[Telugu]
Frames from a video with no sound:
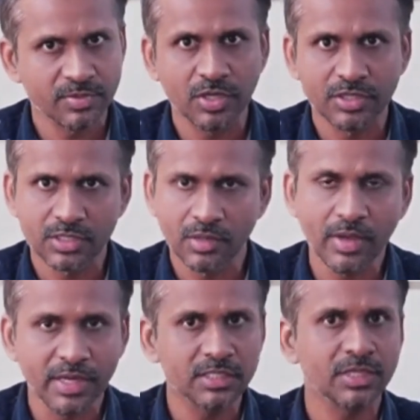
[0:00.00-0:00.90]
డిస్క్రిప్షన్లో
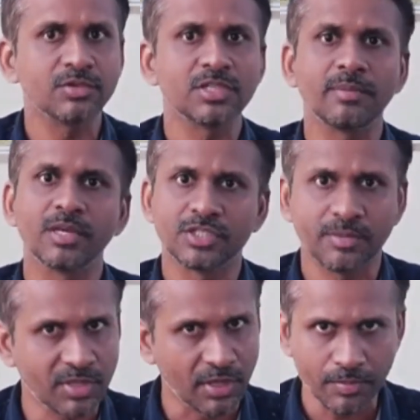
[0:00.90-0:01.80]
ఇస్తాను అయినా సరే ఒకసారి మీకు
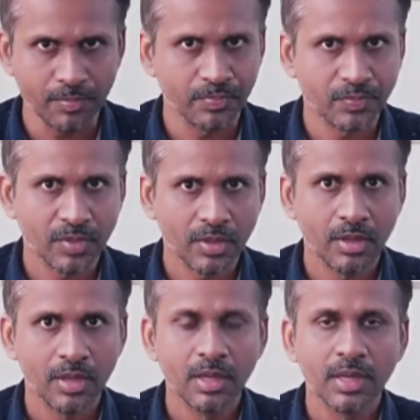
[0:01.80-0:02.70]
చెప్తాను
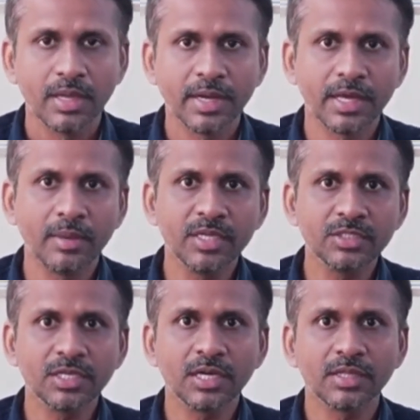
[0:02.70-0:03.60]
ఇక్కడ
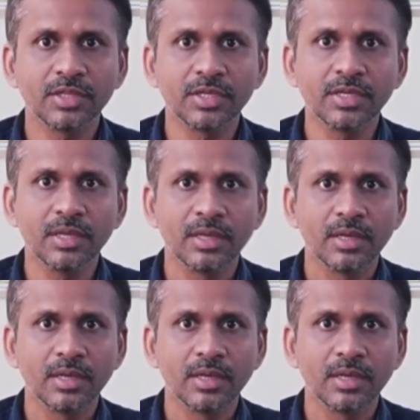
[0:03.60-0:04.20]
గమనించినట్లయితే